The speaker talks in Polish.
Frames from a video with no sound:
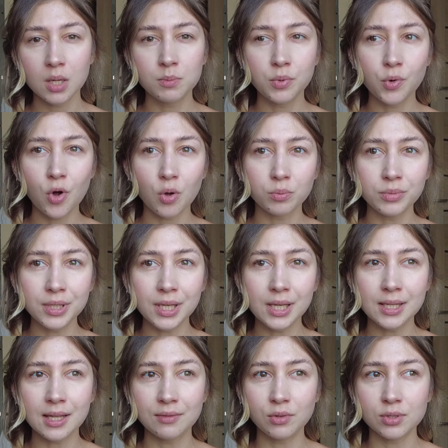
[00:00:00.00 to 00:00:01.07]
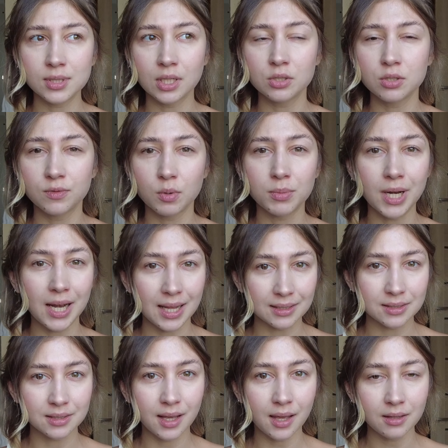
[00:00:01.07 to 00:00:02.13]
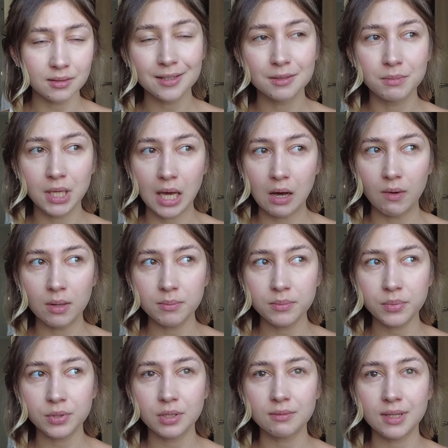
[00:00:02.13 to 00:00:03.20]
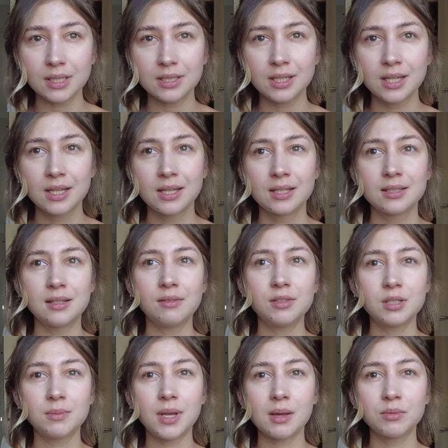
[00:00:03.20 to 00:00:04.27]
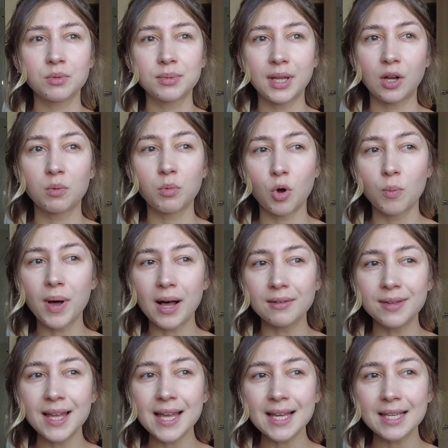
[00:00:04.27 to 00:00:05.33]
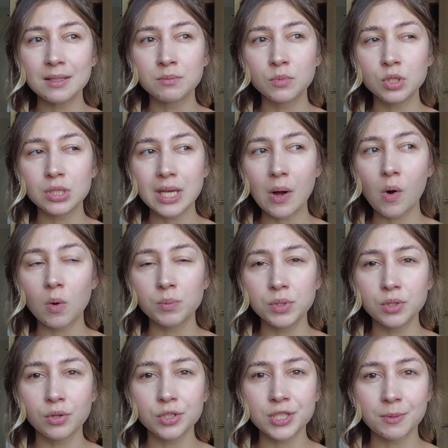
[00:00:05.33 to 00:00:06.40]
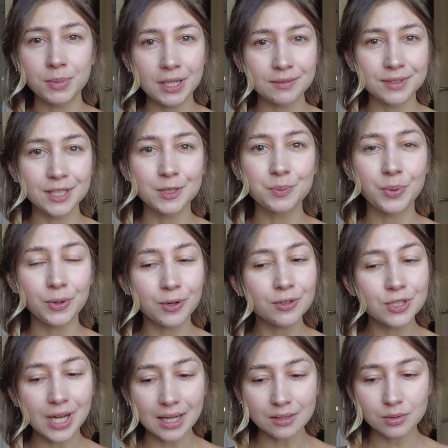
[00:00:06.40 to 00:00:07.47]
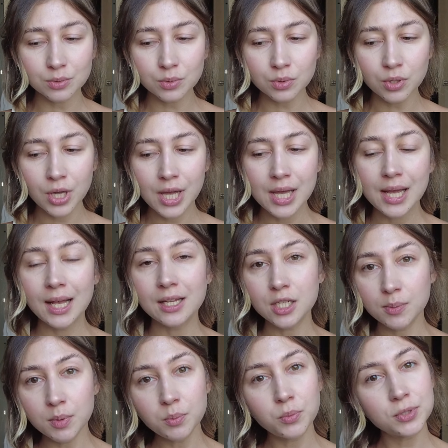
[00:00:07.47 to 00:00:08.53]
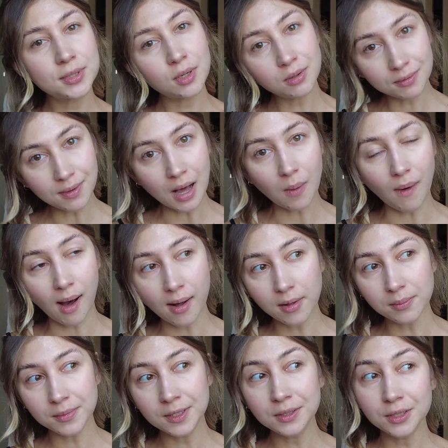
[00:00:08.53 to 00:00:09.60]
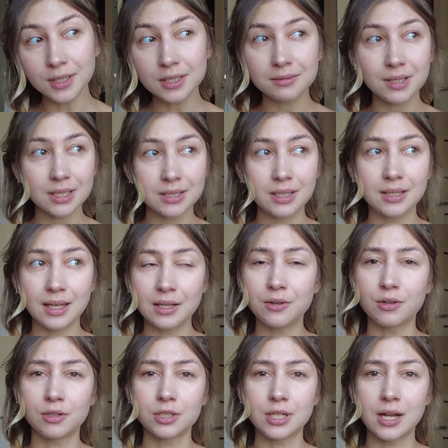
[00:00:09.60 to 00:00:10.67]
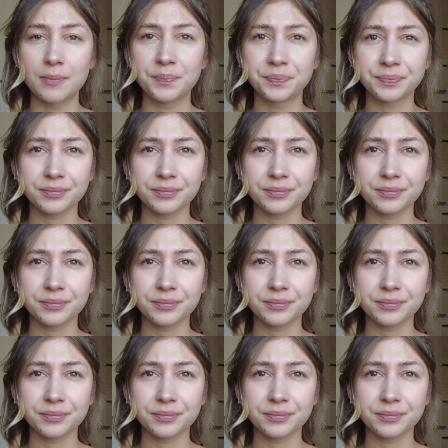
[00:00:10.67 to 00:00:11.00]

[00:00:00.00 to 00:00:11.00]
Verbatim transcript: było mi nawiązać nową relację z Michałem, ponieważ zawsze miałam tą taką obawę i musiało minąć naprawdę sporo czasu, żebym mu zaufała. I to jest właśnie najgorsze.